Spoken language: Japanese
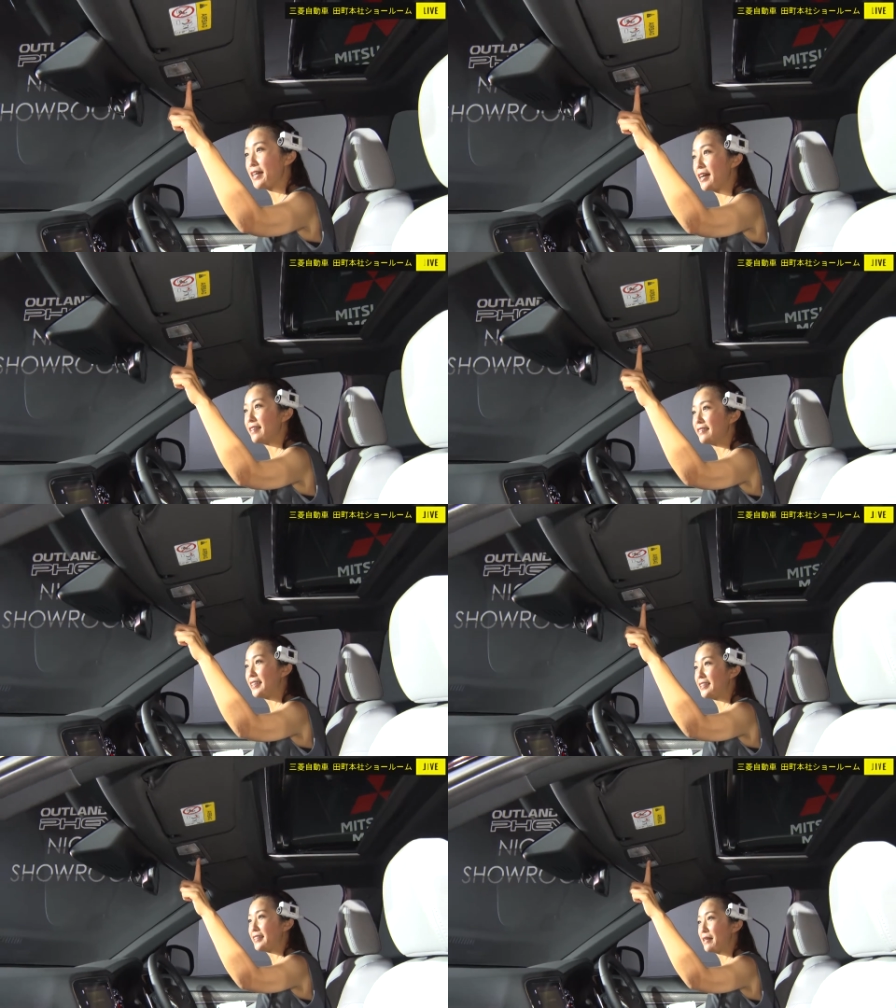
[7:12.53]
めが
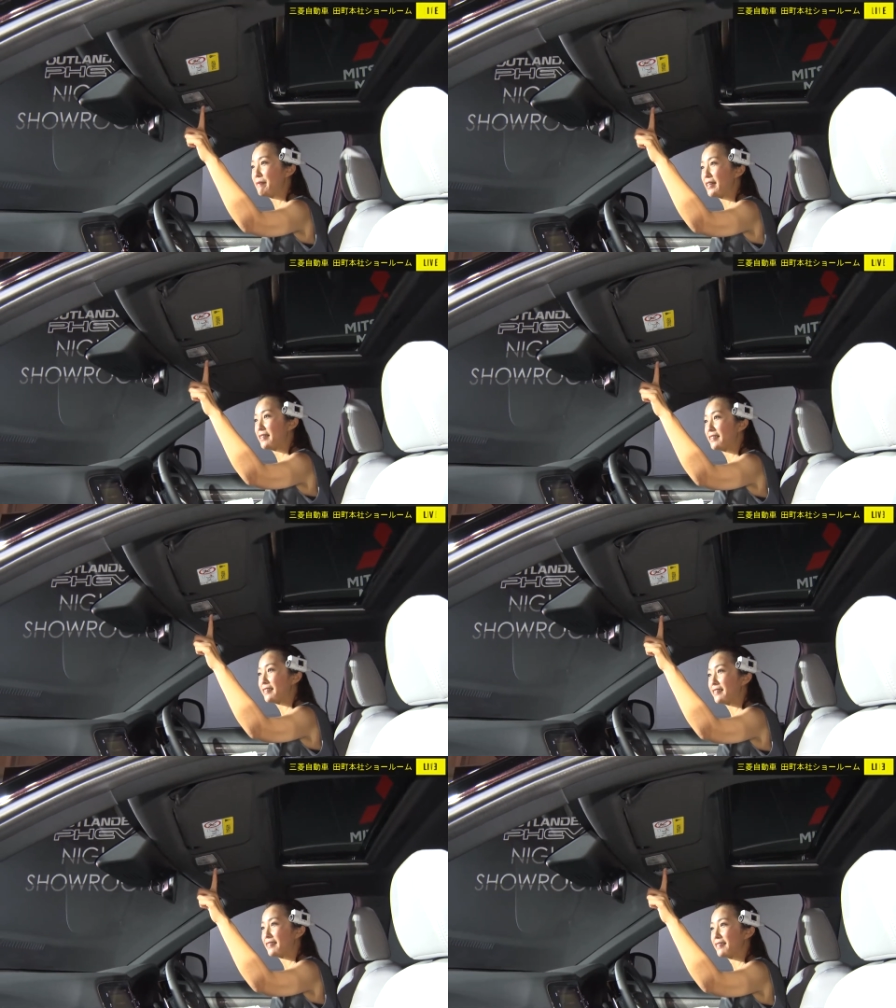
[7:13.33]
できちゃいます。
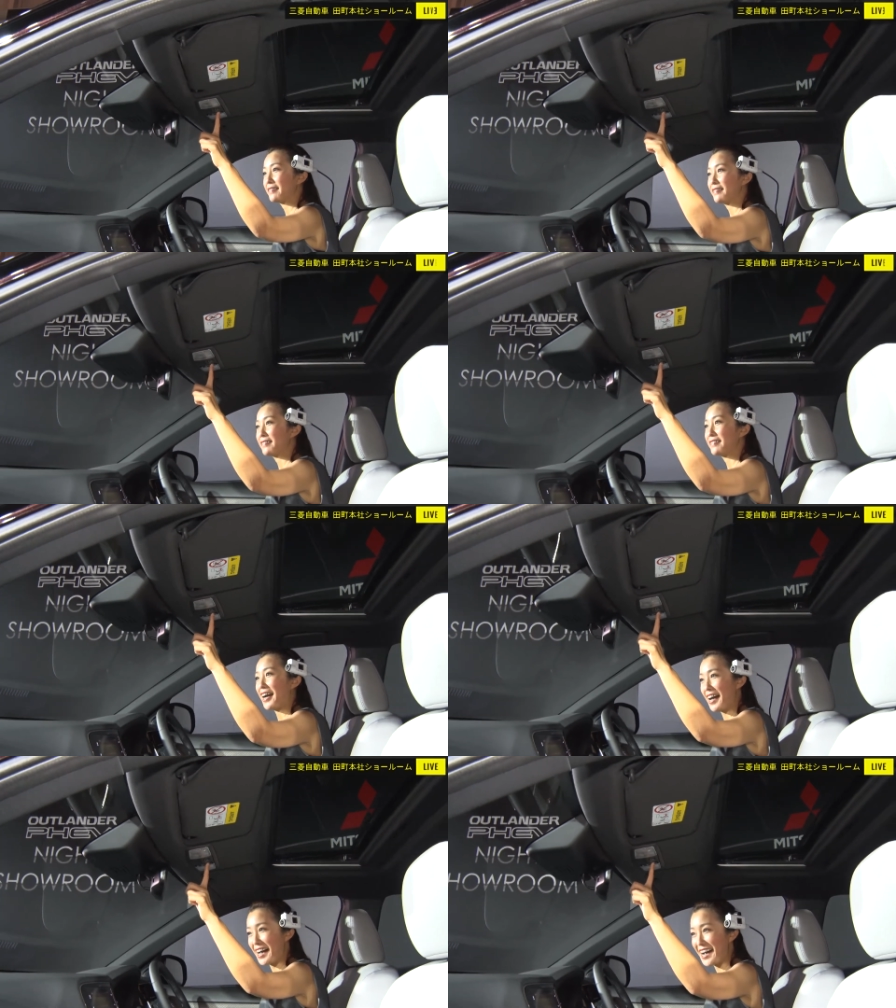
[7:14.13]

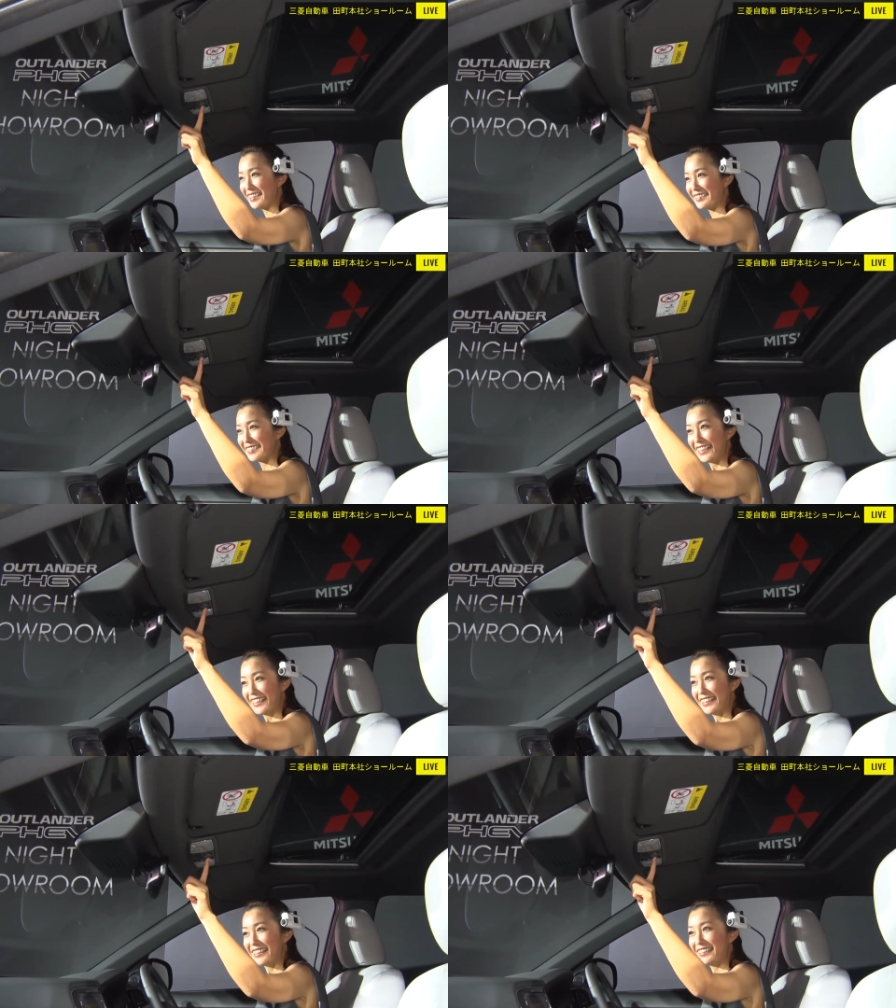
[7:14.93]
はい、
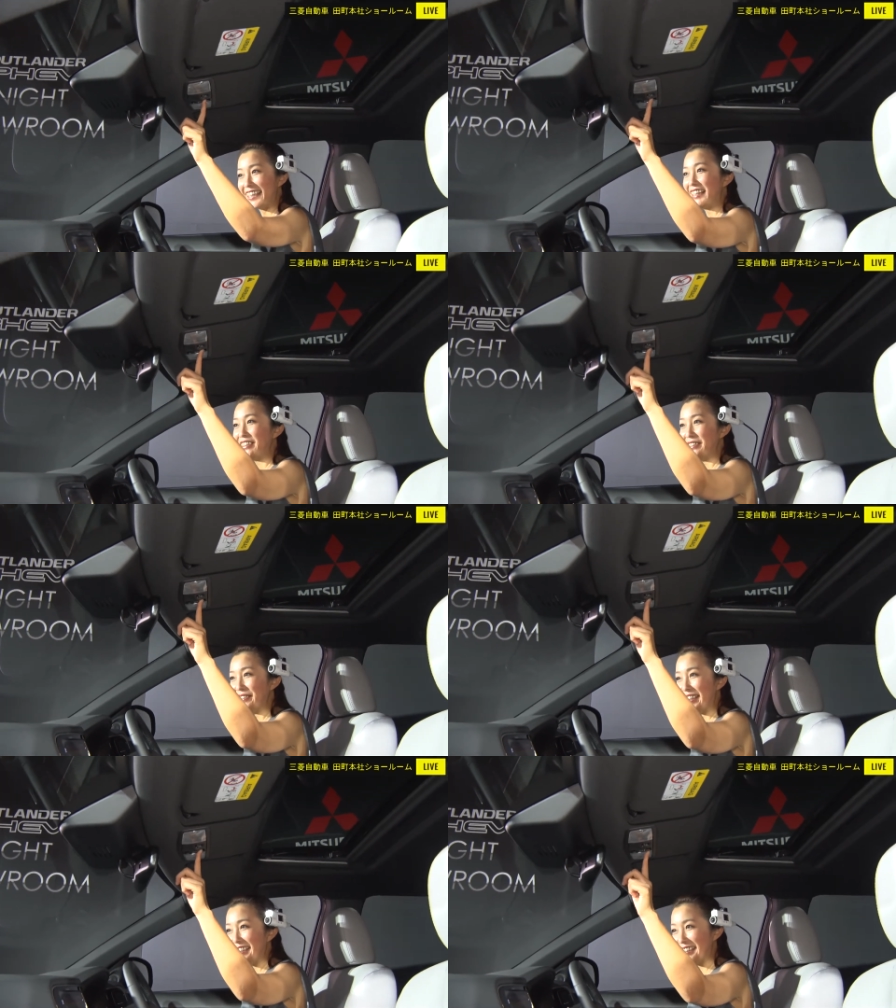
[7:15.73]

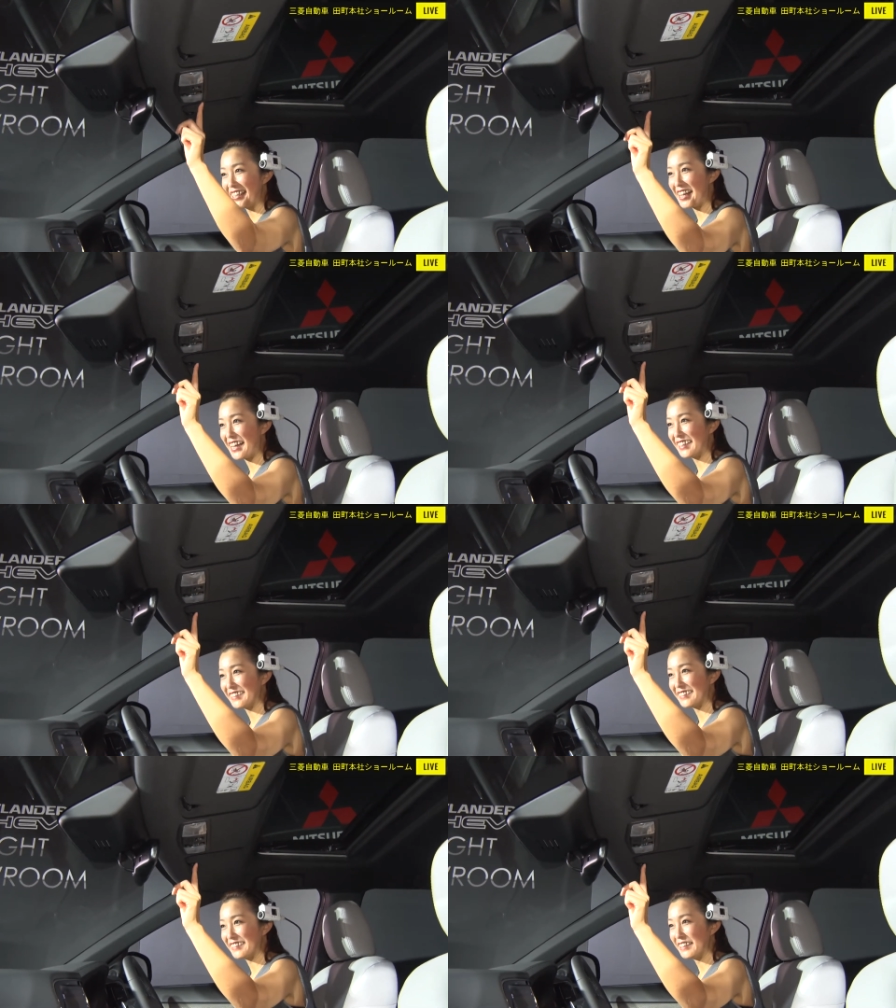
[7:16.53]
サンルーフでした。
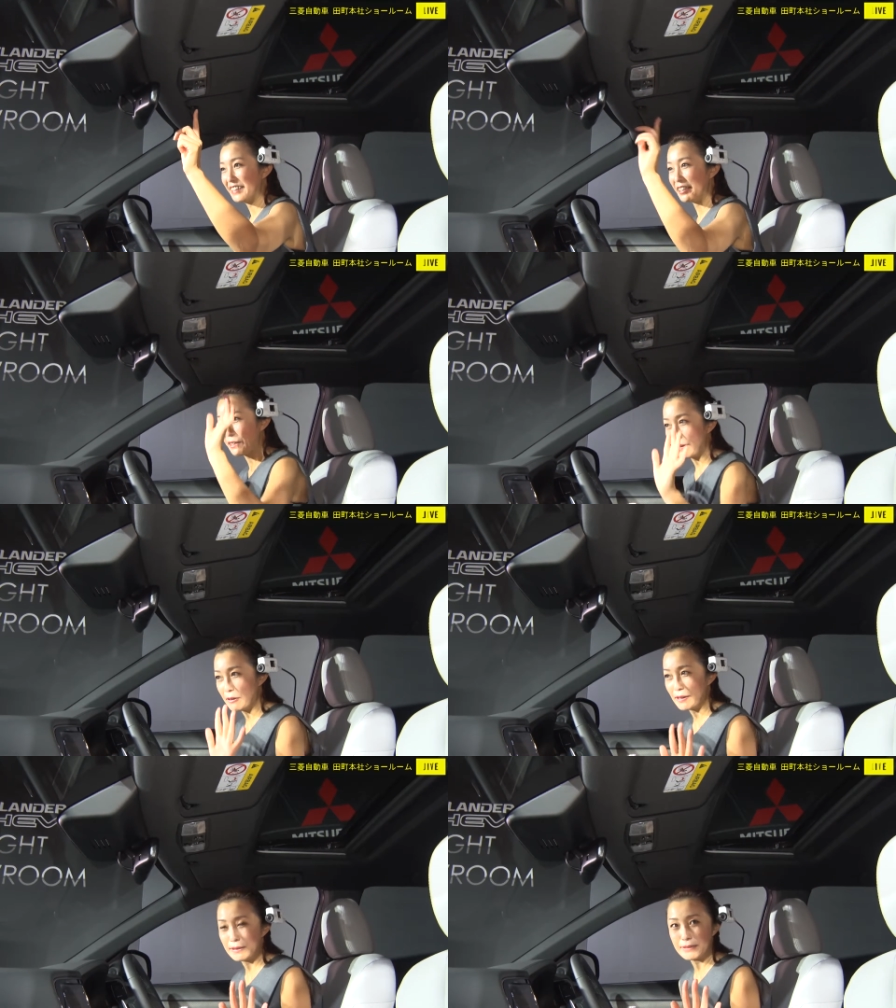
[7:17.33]
で
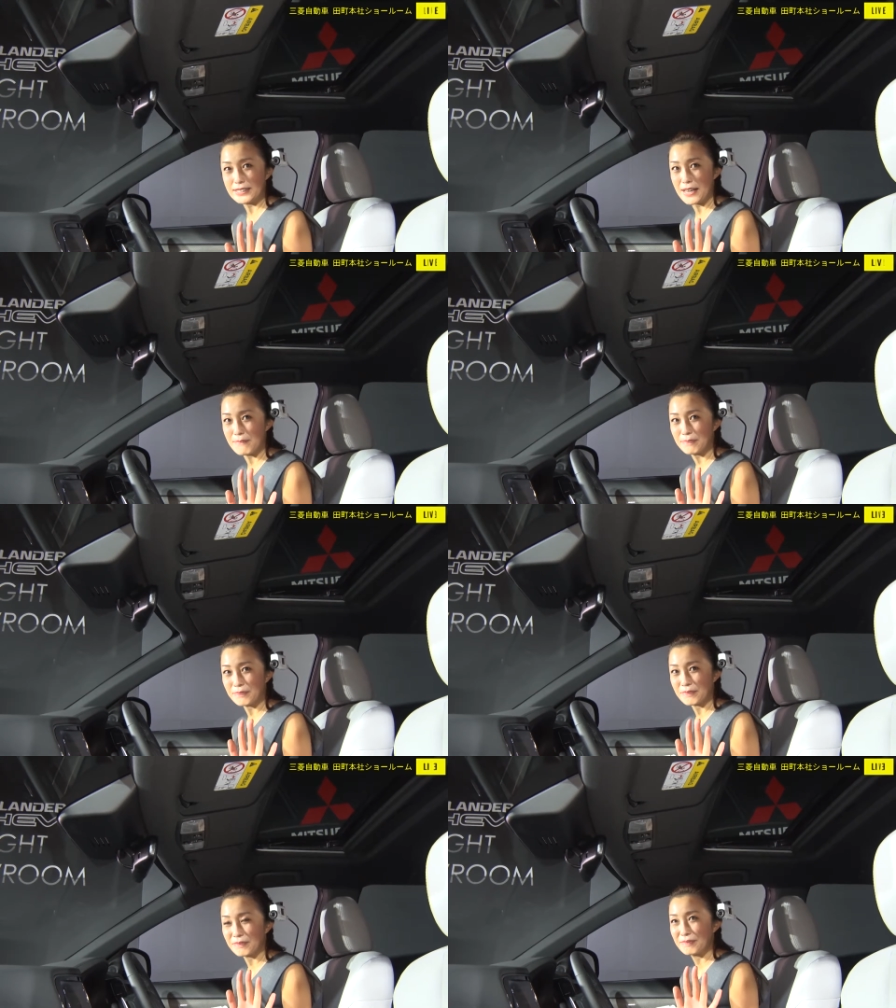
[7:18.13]
は終わりません、
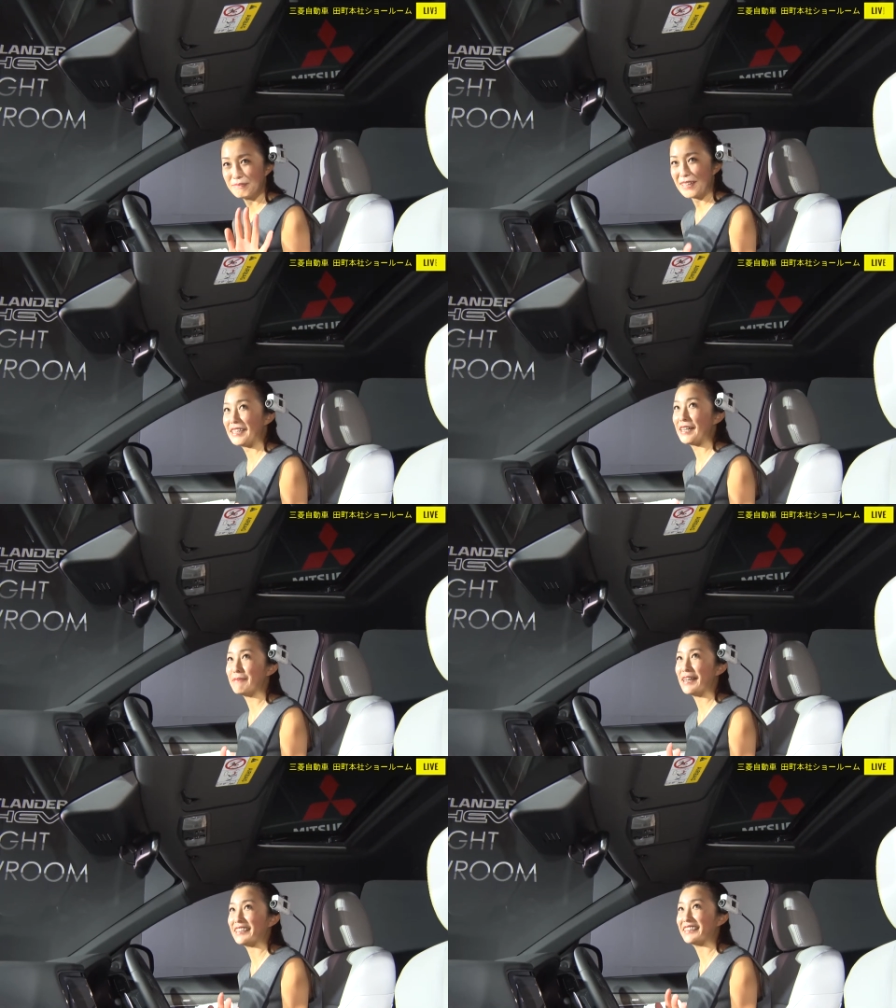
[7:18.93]
まだあ
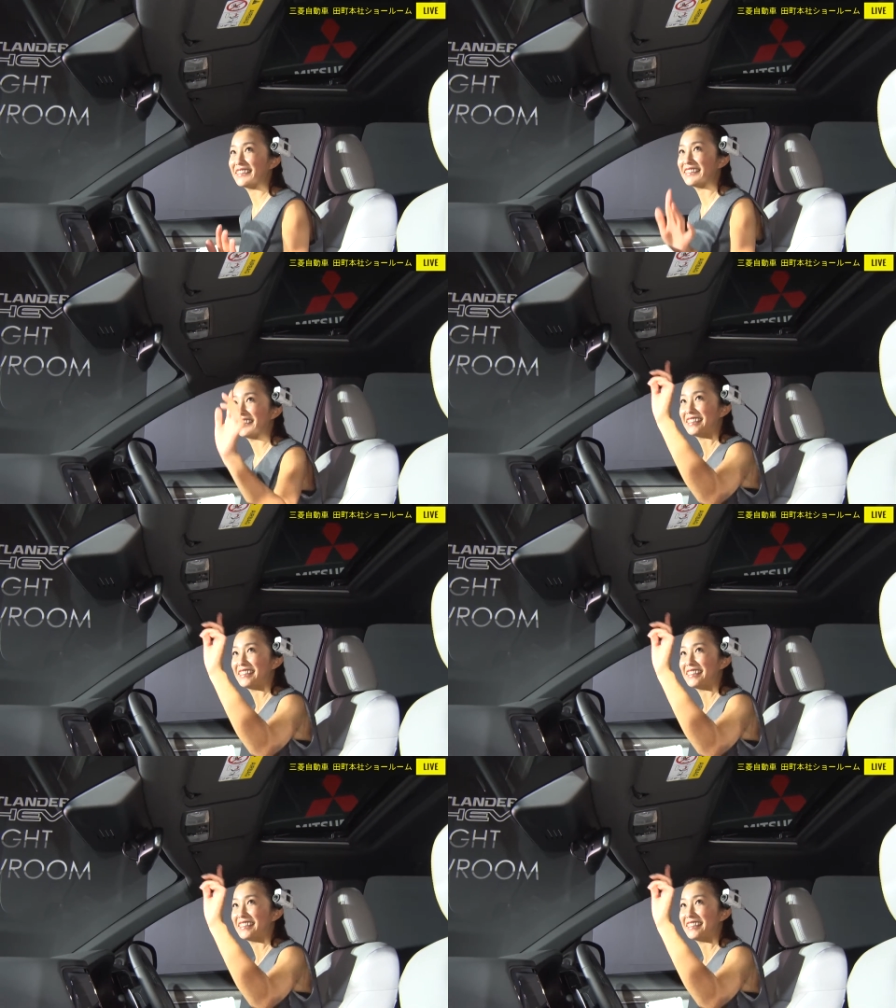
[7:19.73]
ります。